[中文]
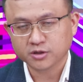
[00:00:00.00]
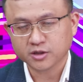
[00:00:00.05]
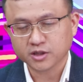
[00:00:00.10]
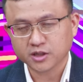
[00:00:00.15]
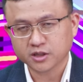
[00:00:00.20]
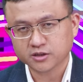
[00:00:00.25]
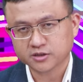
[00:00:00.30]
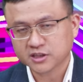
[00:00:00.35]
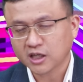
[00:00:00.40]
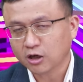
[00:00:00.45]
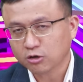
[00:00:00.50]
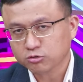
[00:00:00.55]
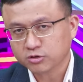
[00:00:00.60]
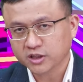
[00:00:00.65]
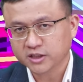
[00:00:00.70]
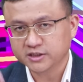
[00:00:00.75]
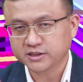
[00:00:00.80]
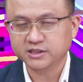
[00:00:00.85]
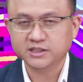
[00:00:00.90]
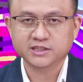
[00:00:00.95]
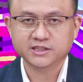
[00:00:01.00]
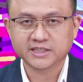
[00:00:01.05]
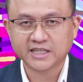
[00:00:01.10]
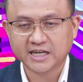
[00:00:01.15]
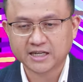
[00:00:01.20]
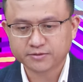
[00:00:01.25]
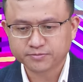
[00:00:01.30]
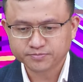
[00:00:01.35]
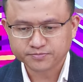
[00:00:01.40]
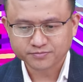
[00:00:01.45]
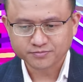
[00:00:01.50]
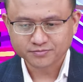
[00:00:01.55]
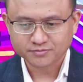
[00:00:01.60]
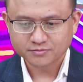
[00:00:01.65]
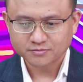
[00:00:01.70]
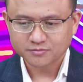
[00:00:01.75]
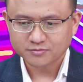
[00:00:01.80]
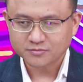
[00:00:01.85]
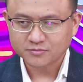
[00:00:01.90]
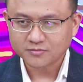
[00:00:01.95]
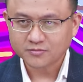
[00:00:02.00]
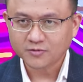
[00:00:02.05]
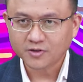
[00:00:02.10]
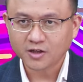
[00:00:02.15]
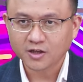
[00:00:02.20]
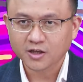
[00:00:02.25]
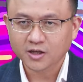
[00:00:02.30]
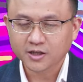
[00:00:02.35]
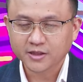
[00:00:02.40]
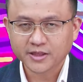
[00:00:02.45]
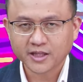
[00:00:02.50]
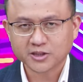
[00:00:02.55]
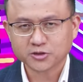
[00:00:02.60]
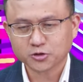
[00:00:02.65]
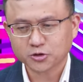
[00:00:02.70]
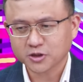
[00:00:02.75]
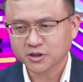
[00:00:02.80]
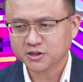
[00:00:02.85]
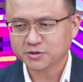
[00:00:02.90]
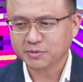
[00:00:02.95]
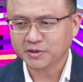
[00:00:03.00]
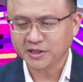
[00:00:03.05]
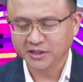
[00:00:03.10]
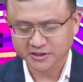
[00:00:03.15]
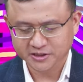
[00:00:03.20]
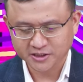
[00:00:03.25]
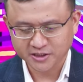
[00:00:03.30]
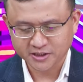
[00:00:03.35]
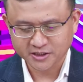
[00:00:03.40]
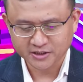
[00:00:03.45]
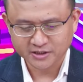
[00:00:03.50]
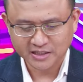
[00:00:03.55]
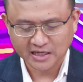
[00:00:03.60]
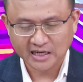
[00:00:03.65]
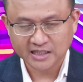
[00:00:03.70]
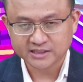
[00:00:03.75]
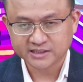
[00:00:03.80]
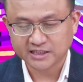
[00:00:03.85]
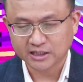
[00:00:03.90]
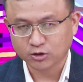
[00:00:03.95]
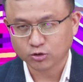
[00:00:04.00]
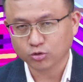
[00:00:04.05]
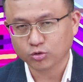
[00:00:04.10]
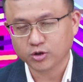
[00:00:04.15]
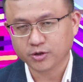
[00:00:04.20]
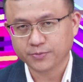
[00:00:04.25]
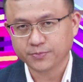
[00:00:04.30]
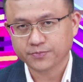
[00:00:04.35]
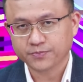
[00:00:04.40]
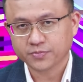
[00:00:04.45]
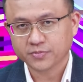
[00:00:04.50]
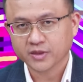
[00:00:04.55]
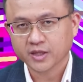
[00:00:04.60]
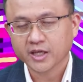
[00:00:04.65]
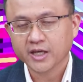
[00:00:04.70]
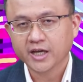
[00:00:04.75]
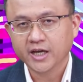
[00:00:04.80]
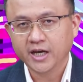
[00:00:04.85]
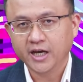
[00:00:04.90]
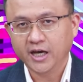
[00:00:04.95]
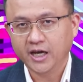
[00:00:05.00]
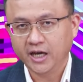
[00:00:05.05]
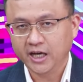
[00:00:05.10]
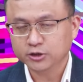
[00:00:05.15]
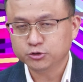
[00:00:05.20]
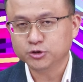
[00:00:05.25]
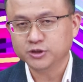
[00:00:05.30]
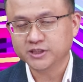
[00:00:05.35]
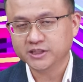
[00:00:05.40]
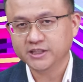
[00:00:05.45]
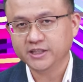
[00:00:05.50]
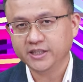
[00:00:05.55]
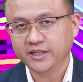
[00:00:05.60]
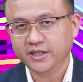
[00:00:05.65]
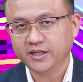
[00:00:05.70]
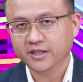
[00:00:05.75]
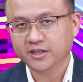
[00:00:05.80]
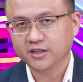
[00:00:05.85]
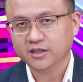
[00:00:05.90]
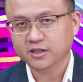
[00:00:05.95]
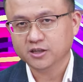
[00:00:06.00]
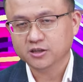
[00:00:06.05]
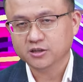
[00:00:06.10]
呃抄底技嘉，那钟哥这边已经跟大家讲过，H 系列